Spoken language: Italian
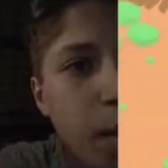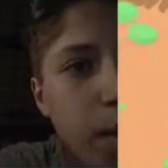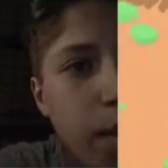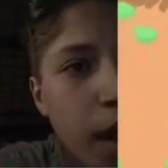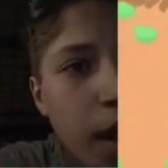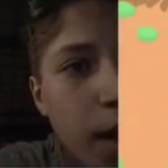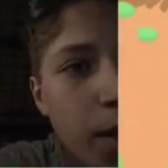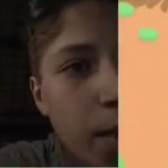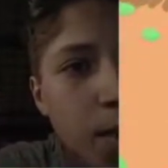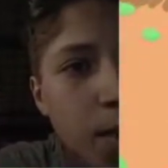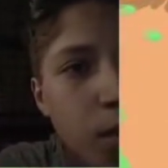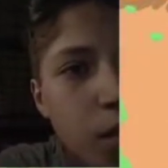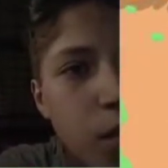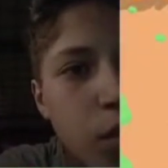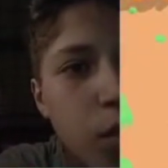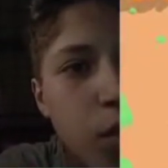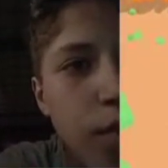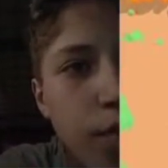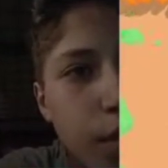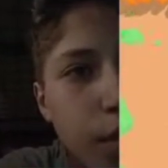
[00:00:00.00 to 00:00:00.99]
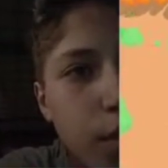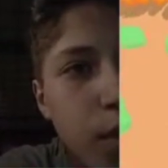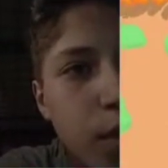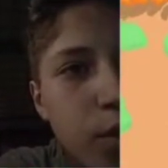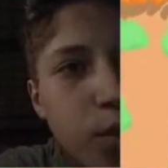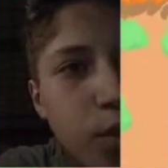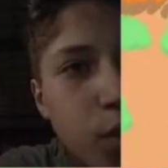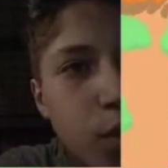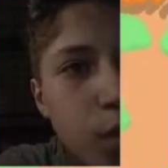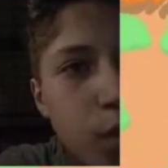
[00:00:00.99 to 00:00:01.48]
Oh, forse uccido quello
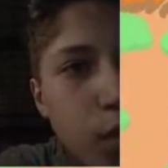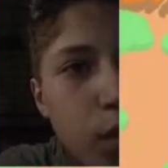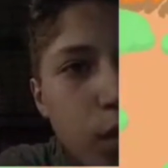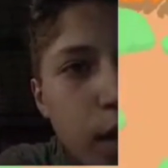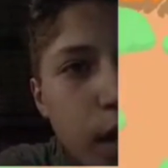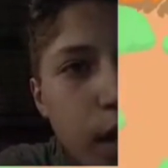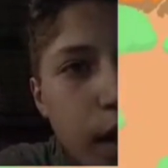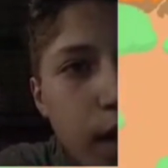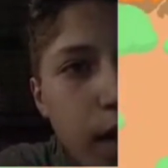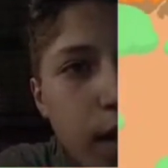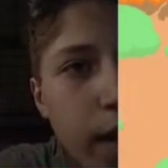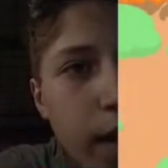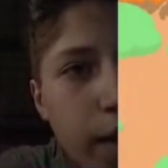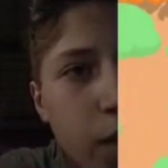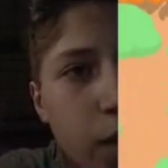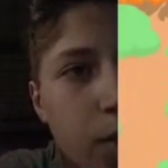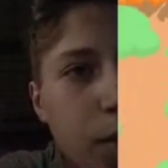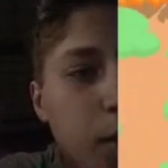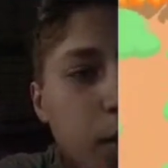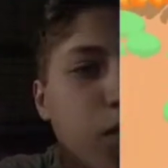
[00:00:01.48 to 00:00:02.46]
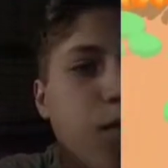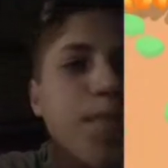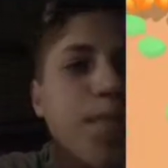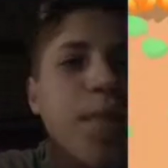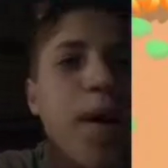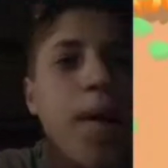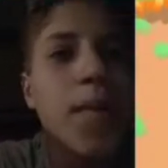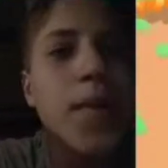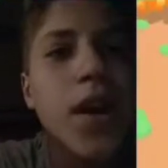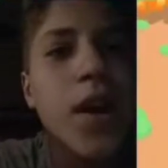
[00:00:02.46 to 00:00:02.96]
là. Eh no, però c'è Pam che
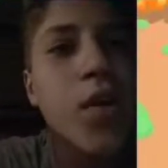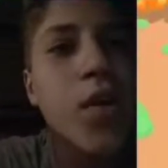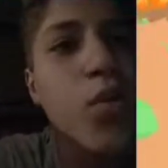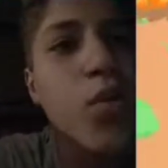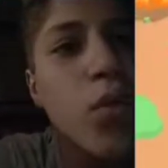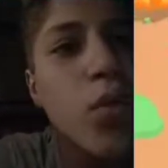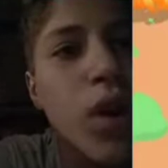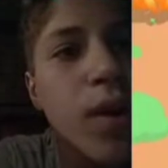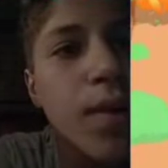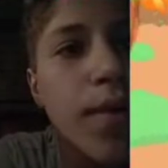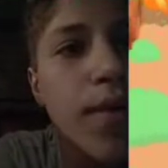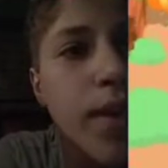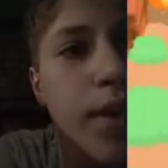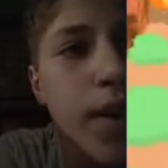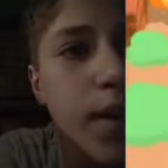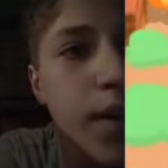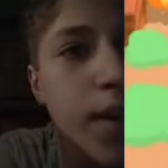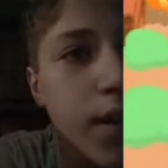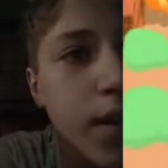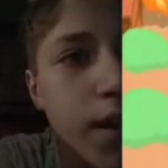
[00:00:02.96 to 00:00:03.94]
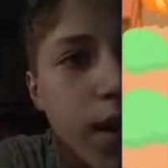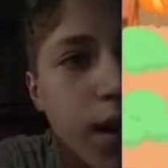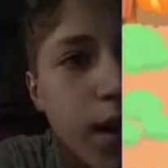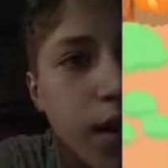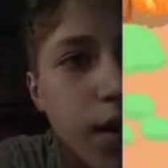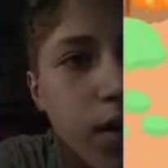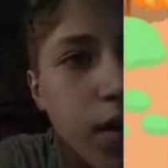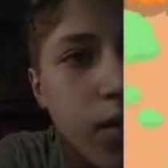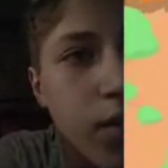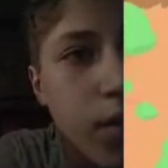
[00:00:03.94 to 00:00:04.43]
cura, ma vai a cagare allora,
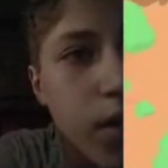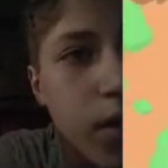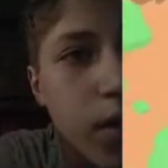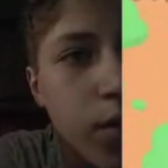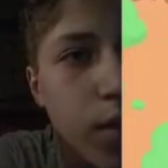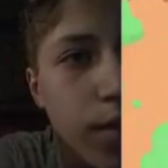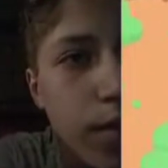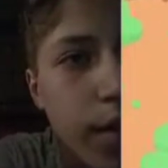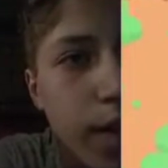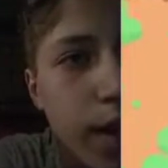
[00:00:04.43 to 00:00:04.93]
vai a cagare.